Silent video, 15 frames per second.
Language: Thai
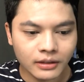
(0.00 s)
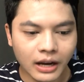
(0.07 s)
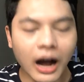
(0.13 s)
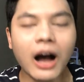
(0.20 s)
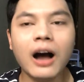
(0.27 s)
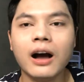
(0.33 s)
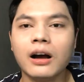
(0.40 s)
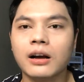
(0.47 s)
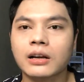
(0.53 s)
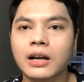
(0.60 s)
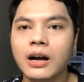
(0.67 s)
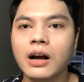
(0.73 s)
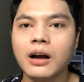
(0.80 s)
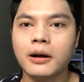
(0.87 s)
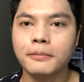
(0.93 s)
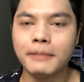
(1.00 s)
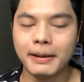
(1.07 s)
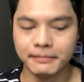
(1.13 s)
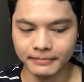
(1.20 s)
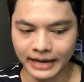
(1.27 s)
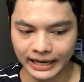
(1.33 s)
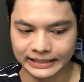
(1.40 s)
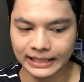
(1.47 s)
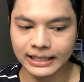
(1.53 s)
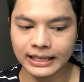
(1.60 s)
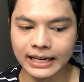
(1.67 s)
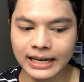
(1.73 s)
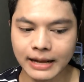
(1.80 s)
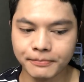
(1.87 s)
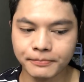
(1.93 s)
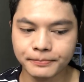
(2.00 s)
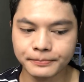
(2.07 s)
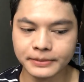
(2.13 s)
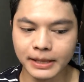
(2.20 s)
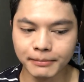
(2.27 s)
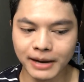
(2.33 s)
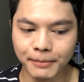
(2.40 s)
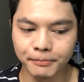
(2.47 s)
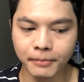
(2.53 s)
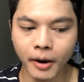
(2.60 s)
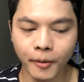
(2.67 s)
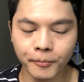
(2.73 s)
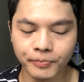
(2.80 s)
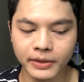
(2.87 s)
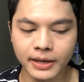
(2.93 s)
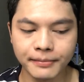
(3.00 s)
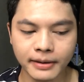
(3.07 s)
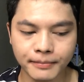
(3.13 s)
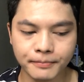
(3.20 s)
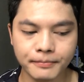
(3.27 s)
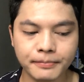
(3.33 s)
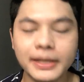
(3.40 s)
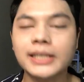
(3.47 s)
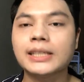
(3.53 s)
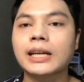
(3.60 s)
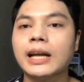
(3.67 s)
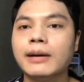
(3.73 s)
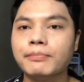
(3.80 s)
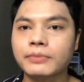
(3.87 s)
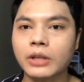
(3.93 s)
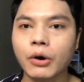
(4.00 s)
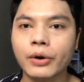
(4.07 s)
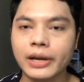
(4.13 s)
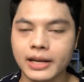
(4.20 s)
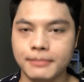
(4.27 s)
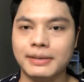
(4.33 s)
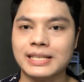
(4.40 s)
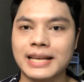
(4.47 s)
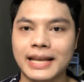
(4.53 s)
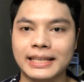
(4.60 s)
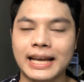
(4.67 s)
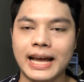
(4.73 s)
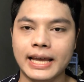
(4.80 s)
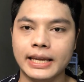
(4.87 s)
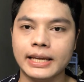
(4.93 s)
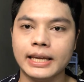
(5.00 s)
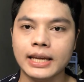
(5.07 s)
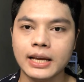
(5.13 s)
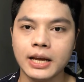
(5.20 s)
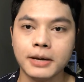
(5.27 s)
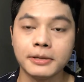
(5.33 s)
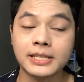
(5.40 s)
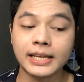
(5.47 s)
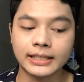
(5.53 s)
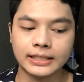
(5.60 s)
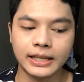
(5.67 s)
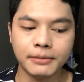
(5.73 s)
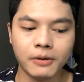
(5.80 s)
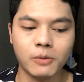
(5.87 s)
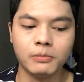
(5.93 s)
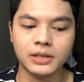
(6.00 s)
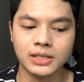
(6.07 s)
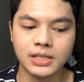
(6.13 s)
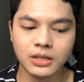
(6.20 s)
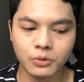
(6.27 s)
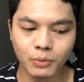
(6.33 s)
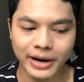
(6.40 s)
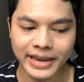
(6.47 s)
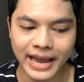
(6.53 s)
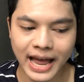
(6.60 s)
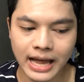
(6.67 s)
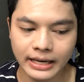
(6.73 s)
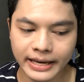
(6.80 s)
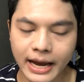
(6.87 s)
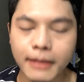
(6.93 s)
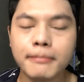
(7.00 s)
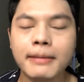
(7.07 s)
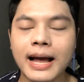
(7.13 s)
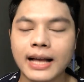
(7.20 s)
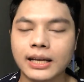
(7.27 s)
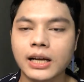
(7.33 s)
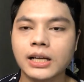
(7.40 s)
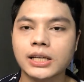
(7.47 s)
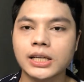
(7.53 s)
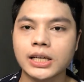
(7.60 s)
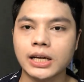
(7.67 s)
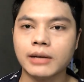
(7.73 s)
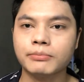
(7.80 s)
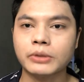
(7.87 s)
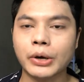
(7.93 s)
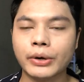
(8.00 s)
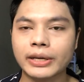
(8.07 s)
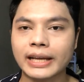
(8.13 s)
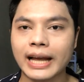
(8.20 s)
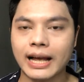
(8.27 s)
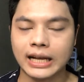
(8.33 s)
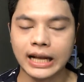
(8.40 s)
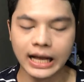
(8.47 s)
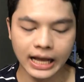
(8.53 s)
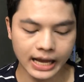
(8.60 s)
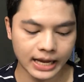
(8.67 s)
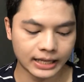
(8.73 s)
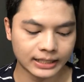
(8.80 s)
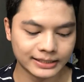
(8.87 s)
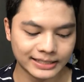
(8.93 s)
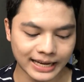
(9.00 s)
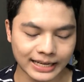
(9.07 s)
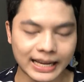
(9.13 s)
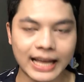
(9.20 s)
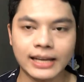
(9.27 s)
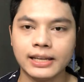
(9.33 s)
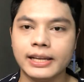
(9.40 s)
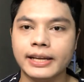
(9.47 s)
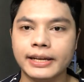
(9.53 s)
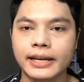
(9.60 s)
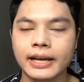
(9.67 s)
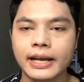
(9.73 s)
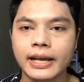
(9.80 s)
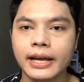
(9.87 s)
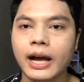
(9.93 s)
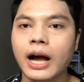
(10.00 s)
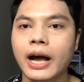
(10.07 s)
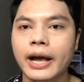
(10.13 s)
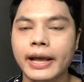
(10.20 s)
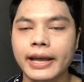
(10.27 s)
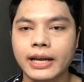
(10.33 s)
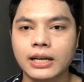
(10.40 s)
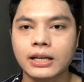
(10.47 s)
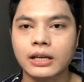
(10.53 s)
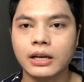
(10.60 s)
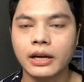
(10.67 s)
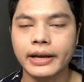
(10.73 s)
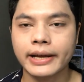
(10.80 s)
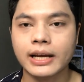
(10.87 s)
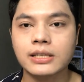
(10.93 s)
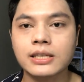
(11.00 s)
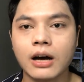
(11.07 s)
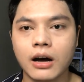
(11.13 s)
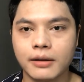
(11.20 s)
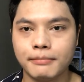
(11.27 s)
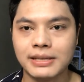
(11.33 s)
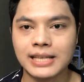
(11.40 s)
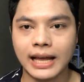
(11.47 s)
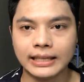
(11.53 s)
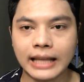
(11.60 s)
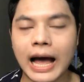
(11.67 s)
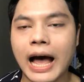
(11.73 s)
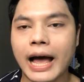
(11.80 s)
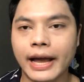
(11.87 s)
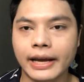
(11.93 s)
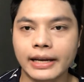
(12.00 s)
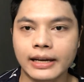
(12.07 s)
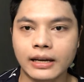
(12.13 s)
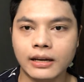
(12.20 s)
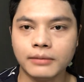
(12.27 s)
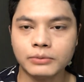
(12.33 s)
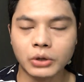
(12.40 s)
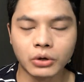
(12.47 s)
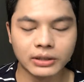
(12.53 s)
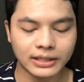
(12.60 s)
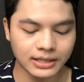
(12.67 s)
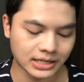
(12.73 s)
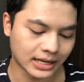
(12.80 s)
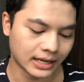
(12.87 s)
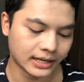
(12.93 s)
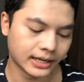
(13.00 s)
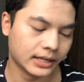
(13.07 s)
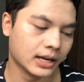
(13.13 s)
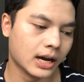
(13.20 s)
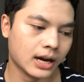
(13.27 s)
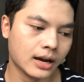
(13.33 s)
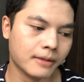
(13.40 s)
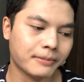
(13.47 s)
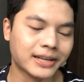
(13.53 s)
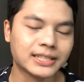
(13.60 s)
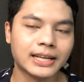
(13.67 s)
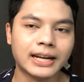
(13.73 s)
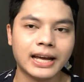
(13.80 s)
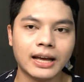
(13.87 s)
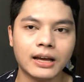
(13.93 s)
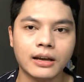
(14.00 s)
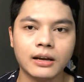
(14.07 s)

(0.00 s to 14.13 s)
ก็ก็แบบนั้นนะครับสำหรับผมที่แบบเพิ่งเริ่มต้นเรียนภาษาไทย สิ่งที่ผมรู้สึกว่ายากยากมากก็คือเริ่มต้นจากจากการเรียนเอกสารภาษาไทย เริ่มต้นจากการเรียนพัชนะ